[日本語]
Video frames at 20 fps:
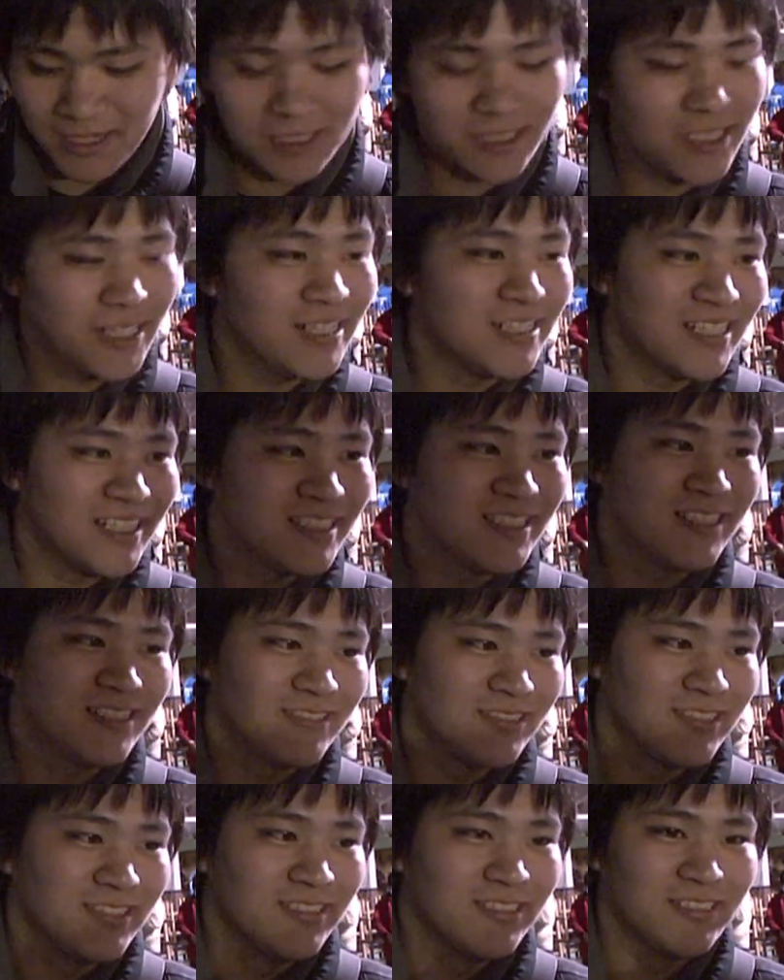茎になっちゃうっ
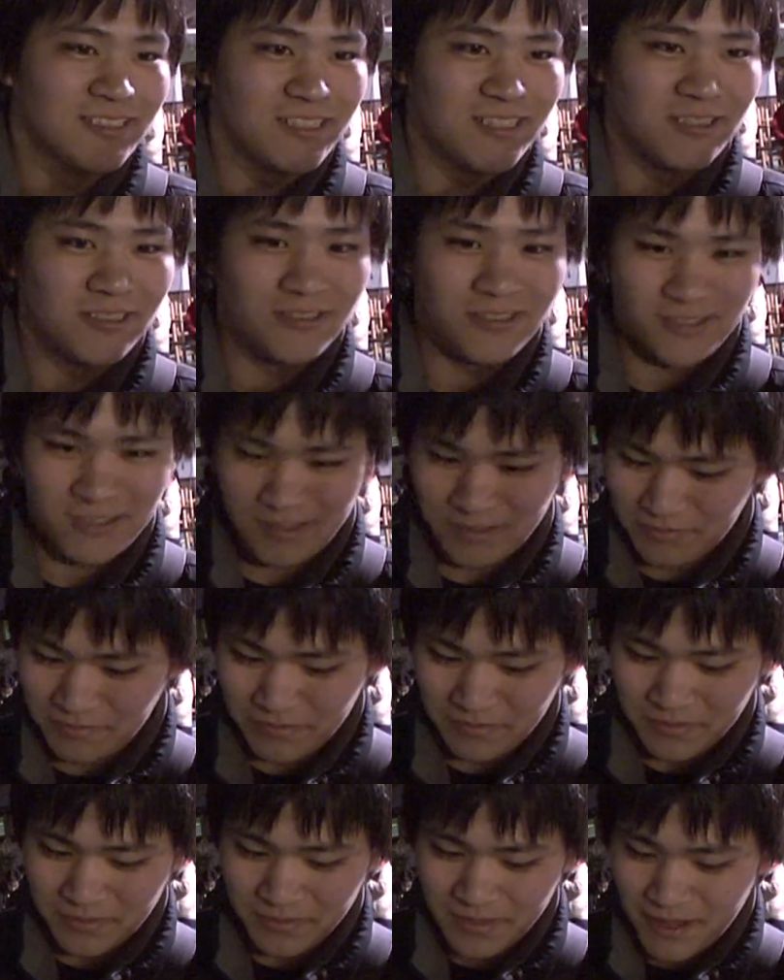ていうんですけど、
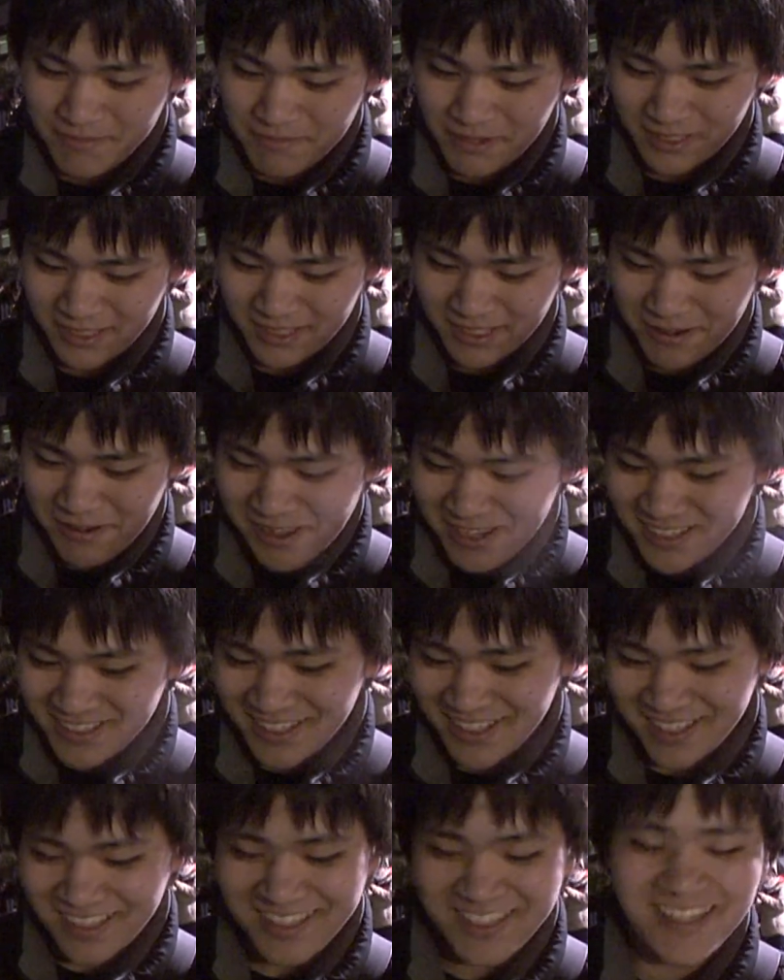うん、やっぱ自分
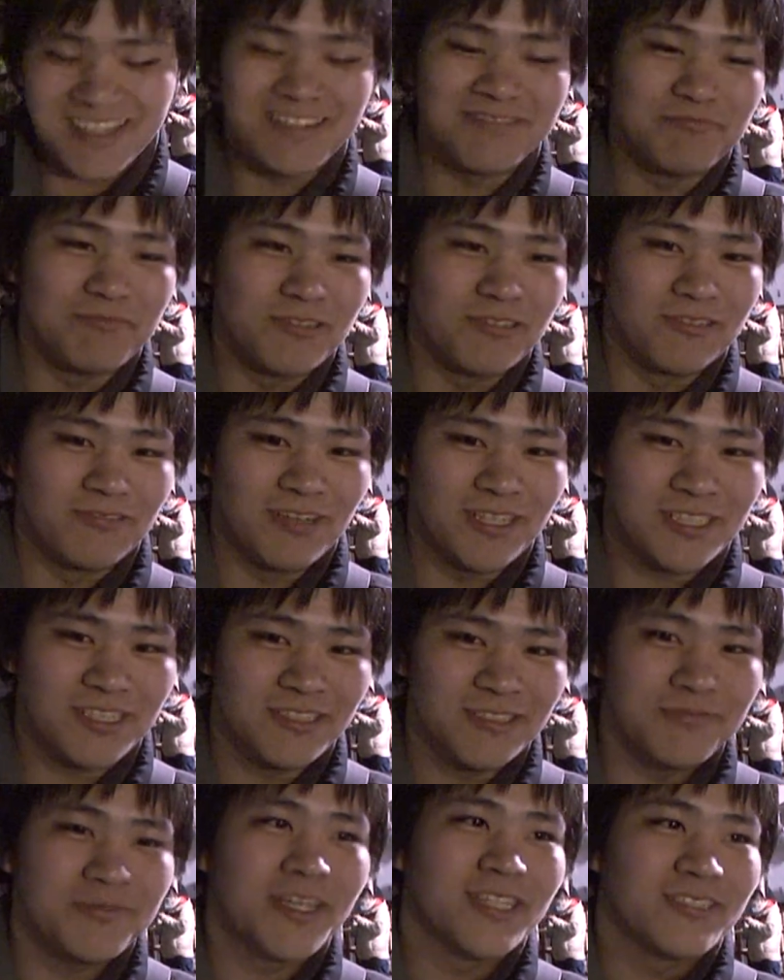的にはもう鷲
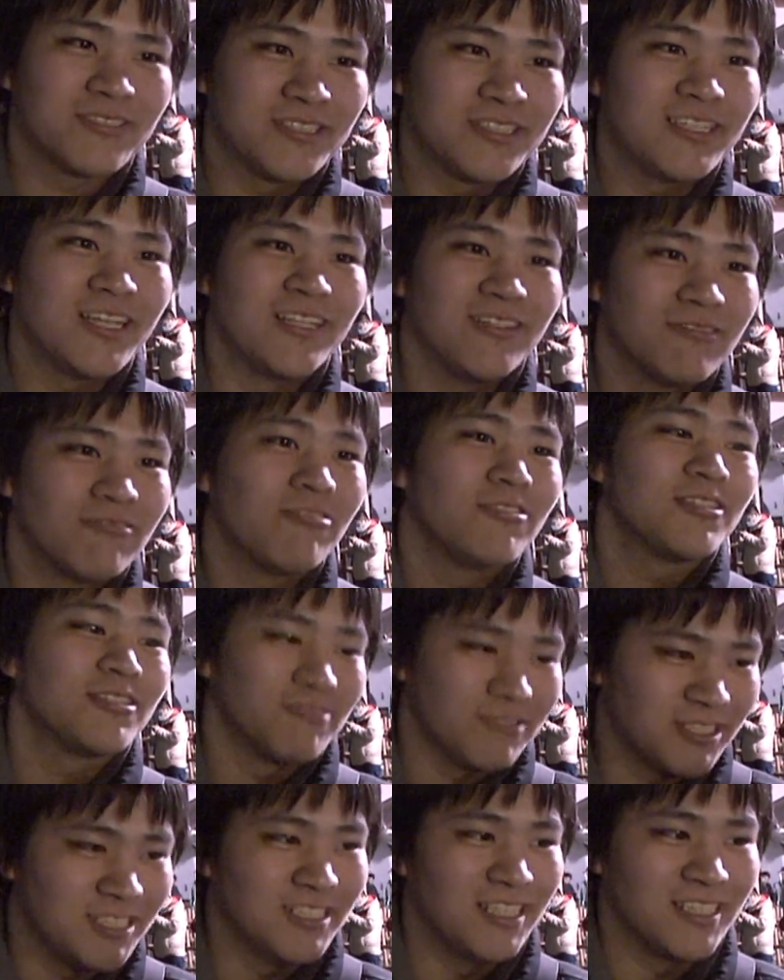宮として残ってほ
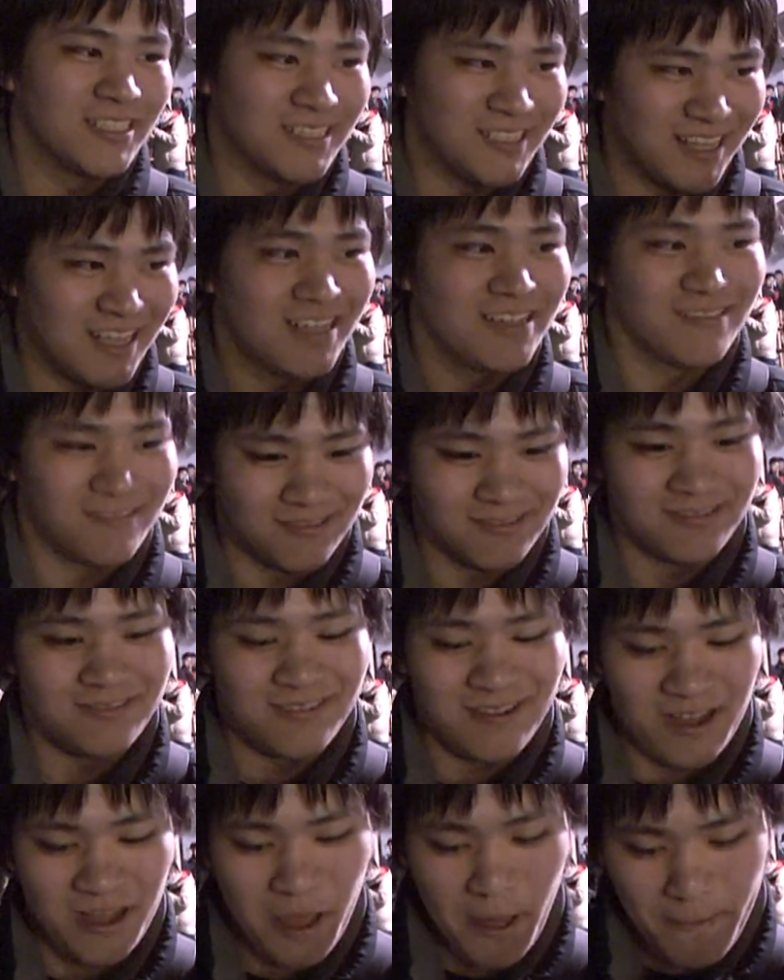しいですね僕
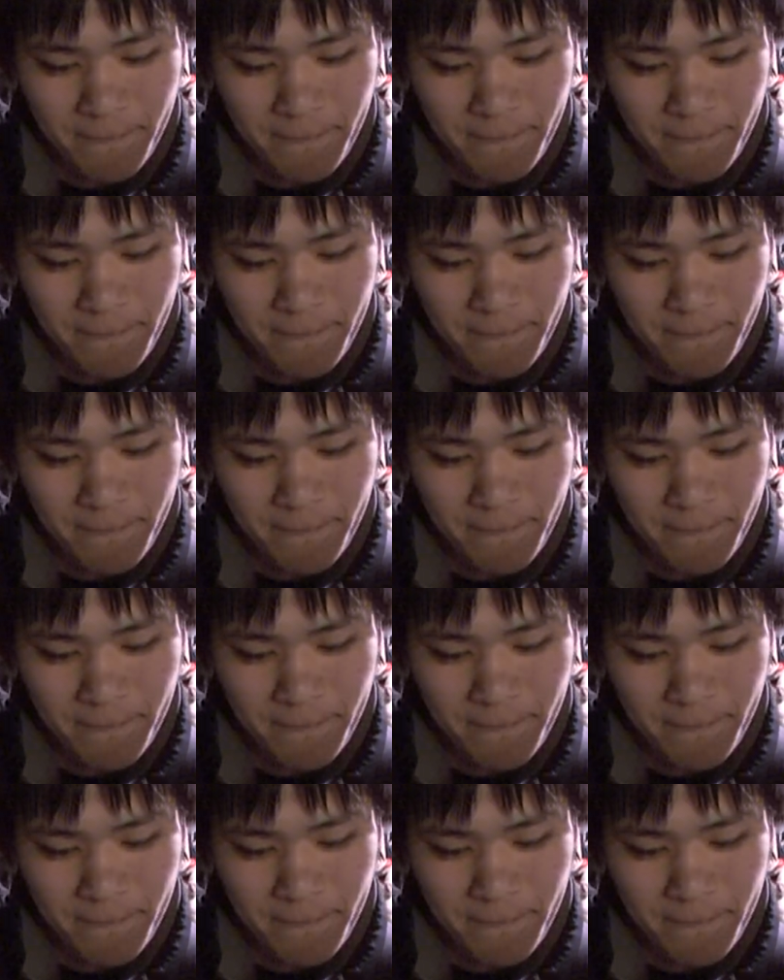は